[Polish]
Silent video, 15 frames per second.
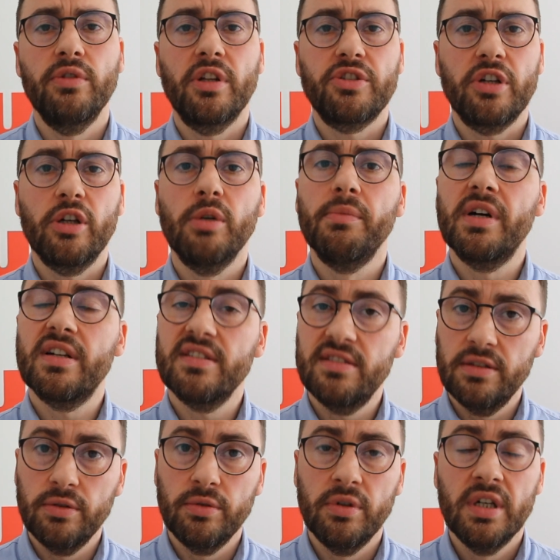naszego
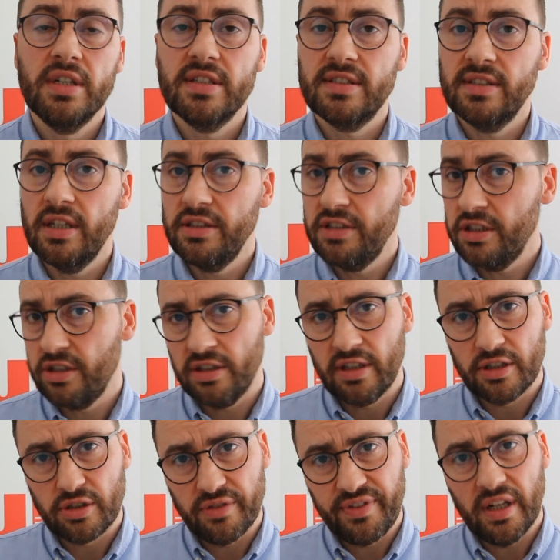magazynu znajdziecie
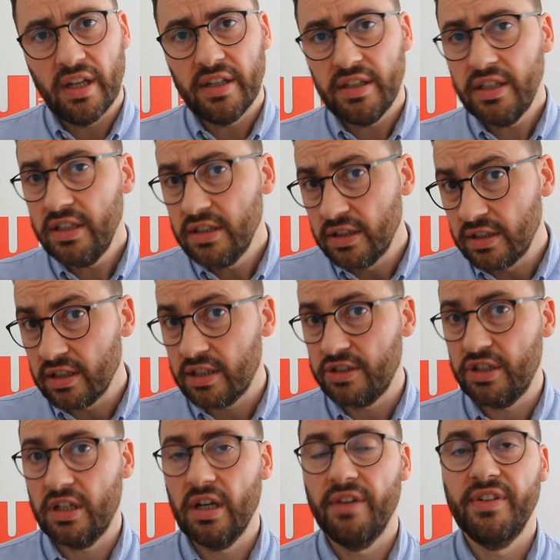także wiele innych
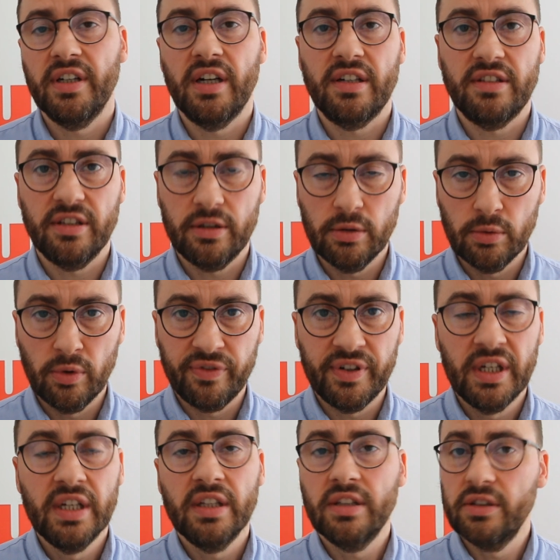ciekawych artykułów
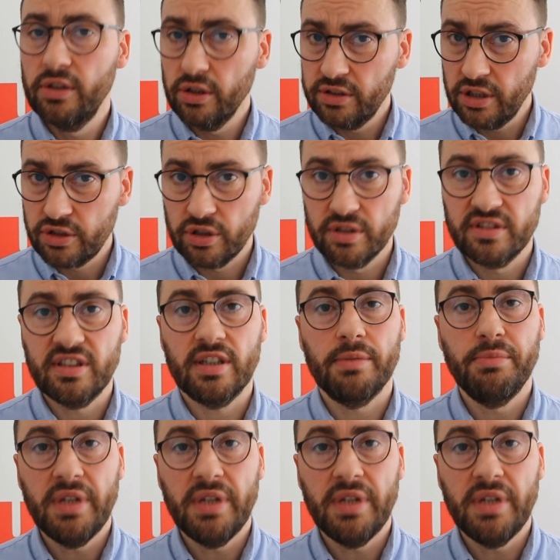dotyczących